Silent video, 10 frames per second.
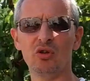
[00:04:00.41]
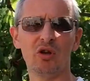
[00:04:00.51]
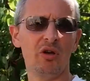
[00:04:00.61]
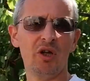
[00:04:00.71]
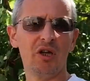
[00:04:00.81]

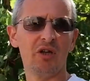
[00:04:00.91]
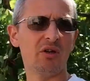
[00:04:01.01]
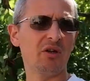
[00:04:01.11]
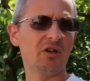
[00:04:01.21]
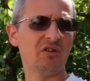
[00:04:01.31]
ja,
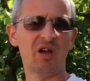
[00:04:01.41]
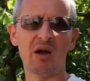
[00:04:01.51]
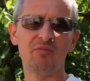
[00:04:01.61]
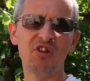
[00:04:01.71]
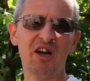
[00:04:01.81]
äh, jetzt
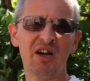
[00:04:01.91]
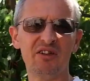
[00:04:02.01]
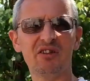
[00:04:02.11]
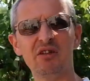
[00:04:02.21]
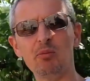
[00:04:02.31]
haben wir
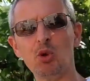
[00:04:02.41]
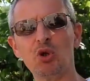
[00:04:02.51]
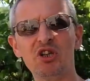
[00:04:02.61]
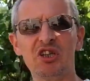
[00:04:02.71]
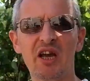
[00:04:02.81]
halt die
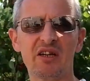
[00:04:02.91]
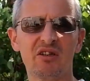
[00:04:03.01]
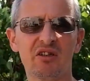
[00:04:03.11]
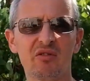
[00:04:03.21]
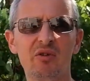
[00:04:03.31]
Möglichkeit,
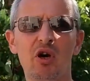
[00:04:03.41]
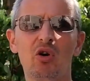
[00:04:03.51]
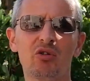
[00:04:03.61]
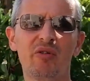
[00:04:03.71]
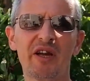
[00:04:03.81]
dass wir
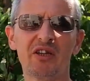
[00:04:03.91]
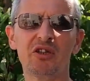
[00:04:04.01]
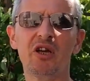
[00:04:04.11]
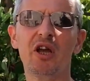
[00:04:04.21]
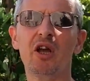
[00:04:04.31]
ausweichen